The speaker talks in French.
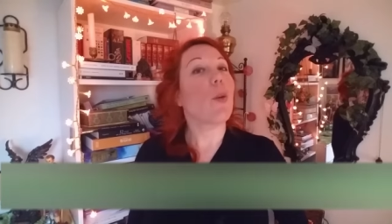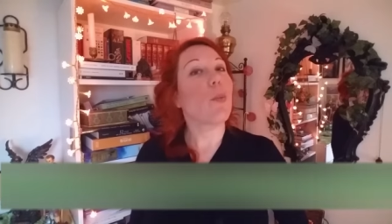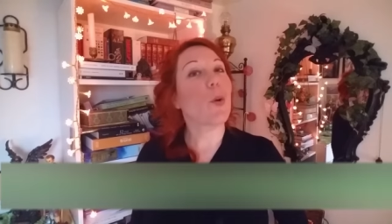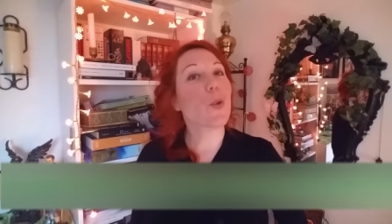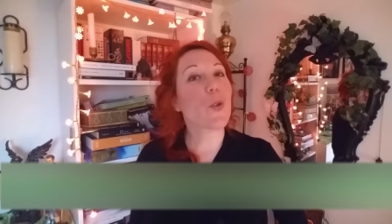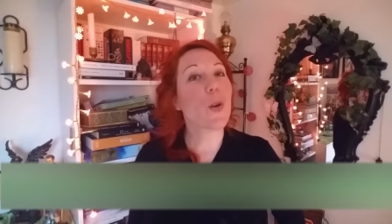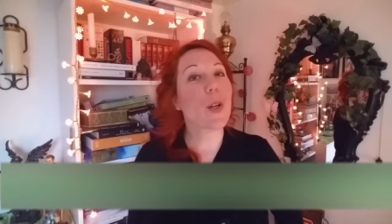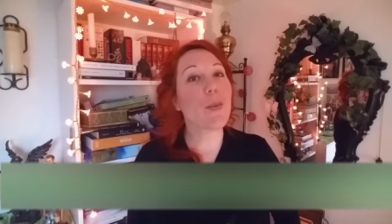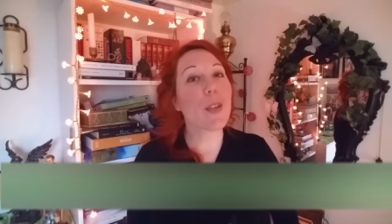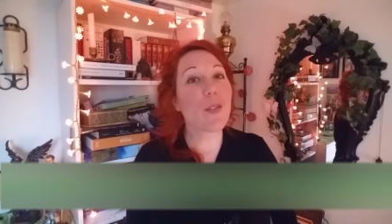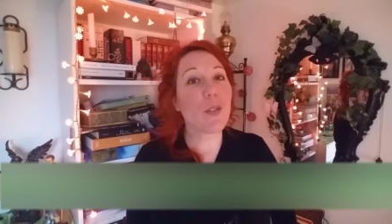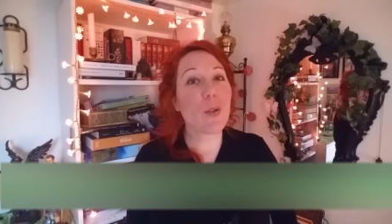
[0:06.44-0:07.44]
Bonjour et
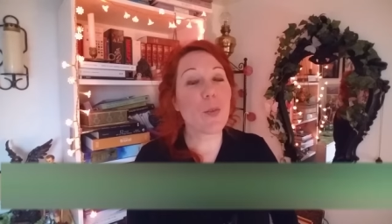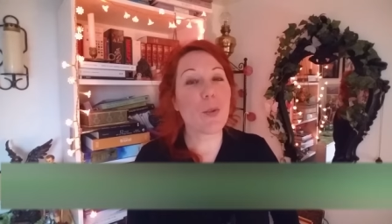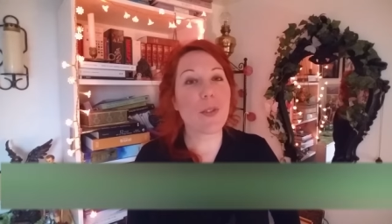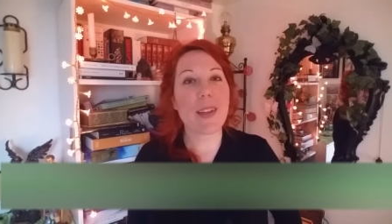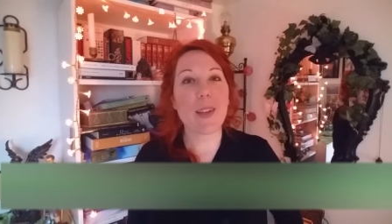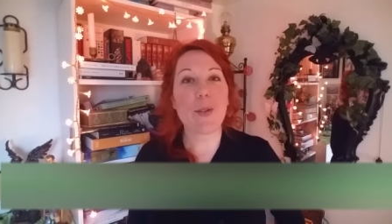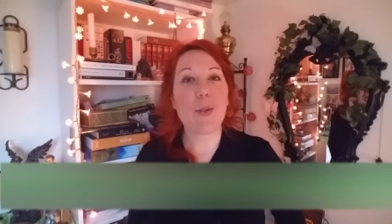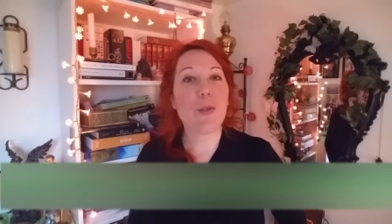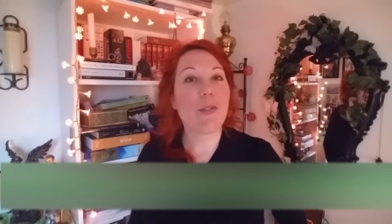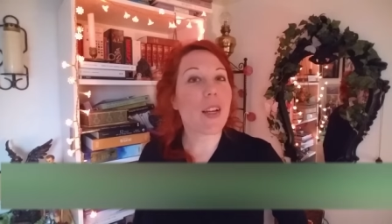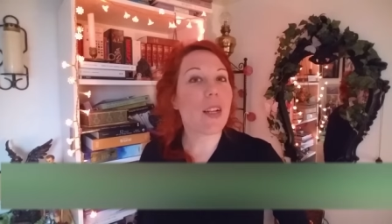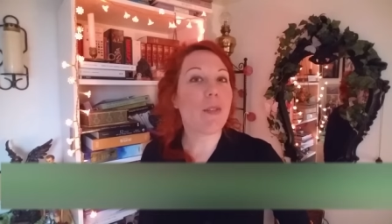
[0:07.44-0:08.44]
bienvenue pour cette
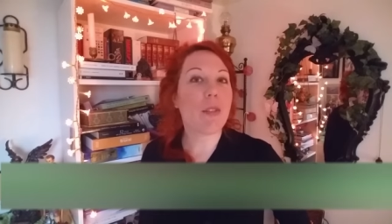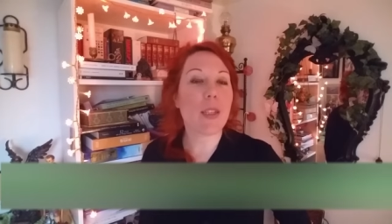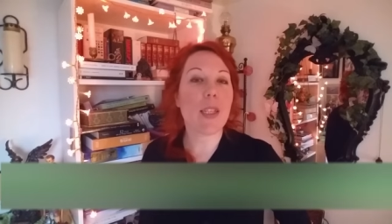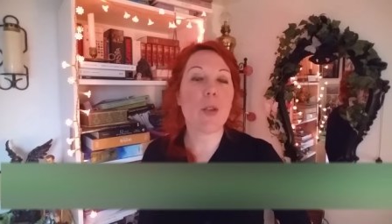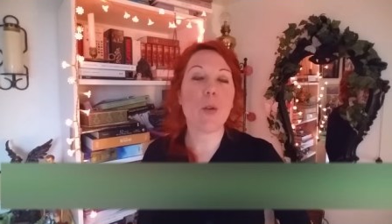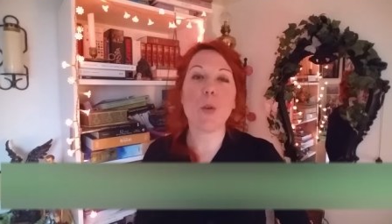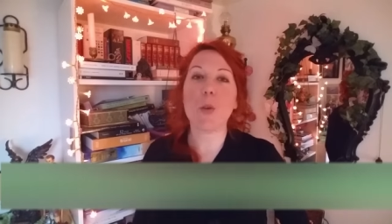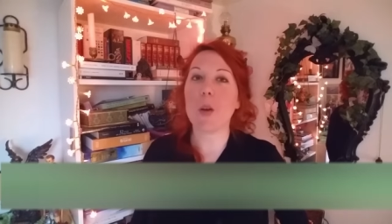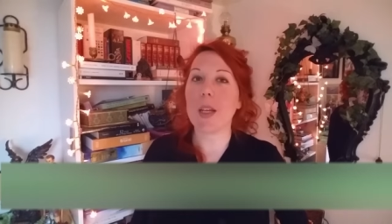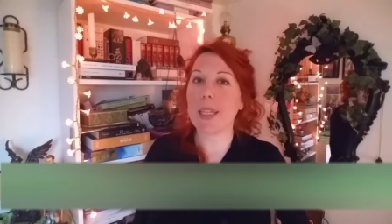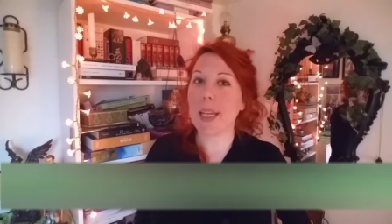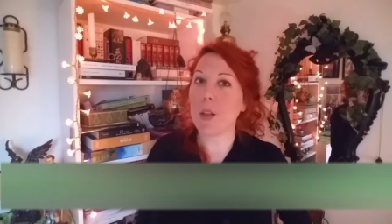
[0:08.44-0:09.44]
nouvelle vidéo dans
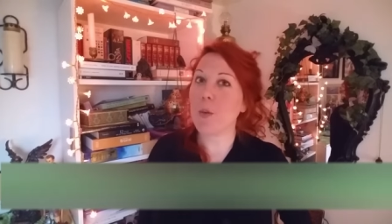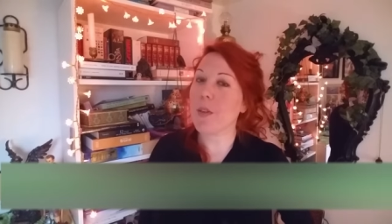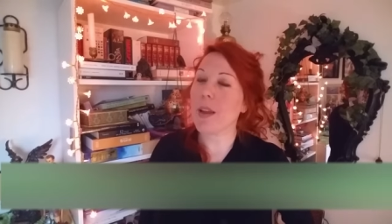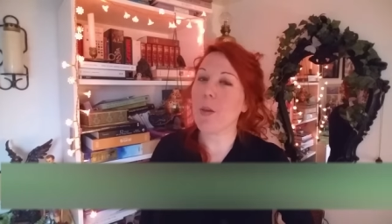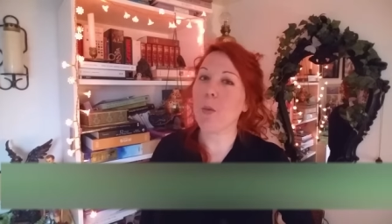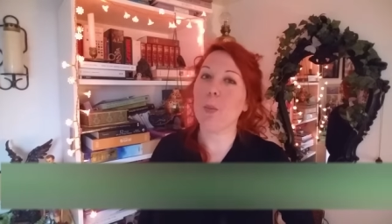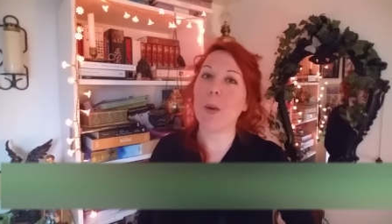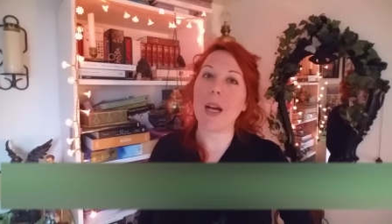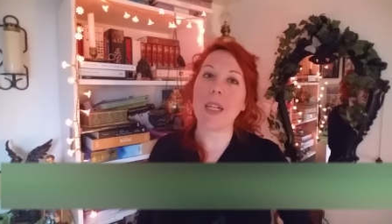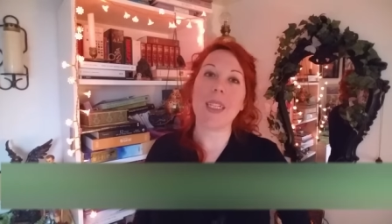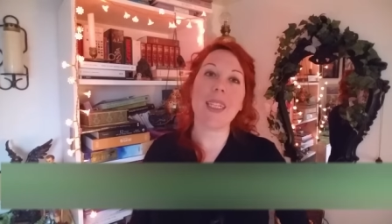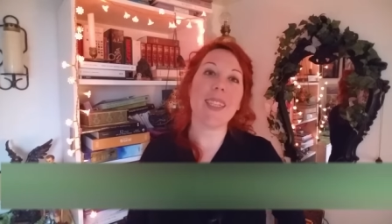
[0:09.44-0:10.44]
laquelle nous allons
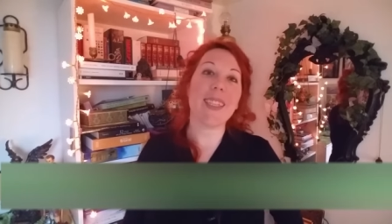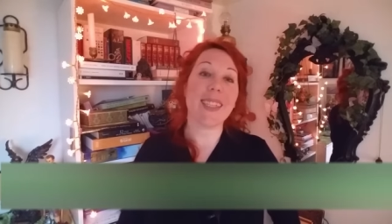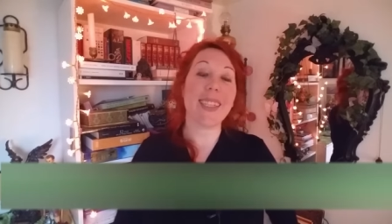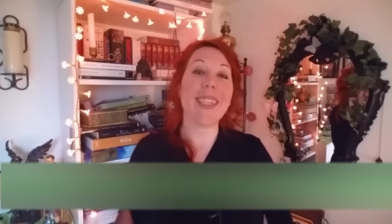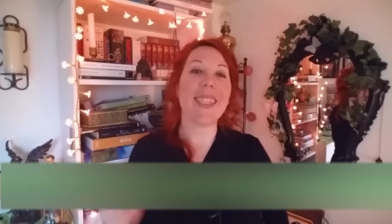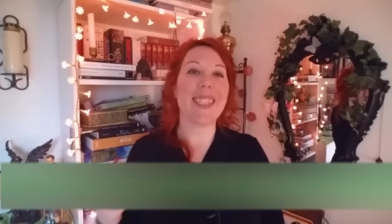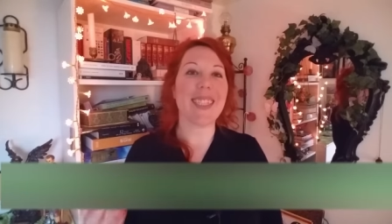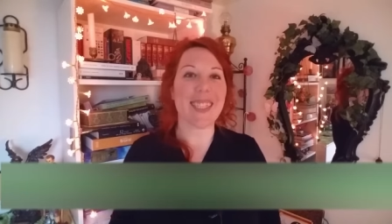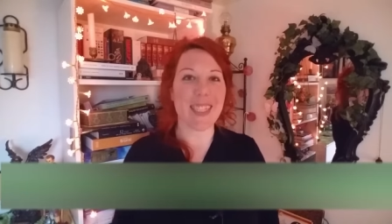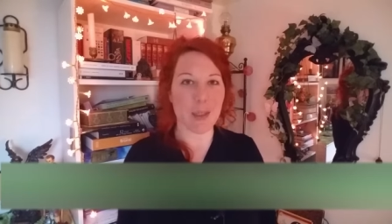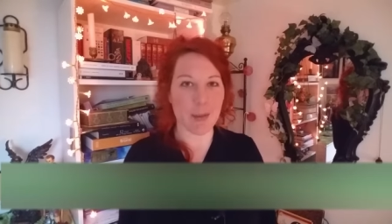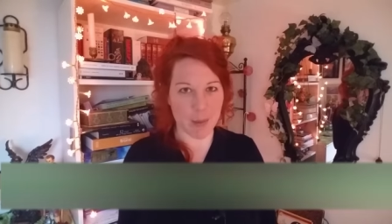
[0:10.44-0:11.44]
parler des
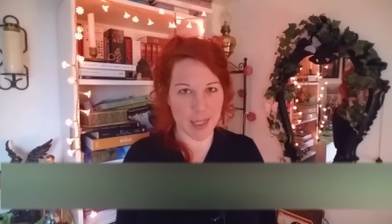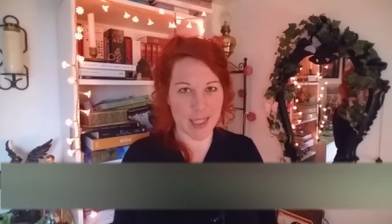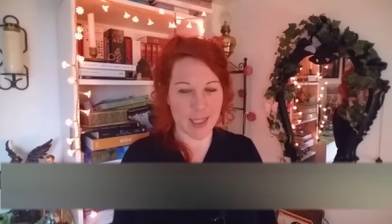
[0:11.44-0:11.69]
ennemis.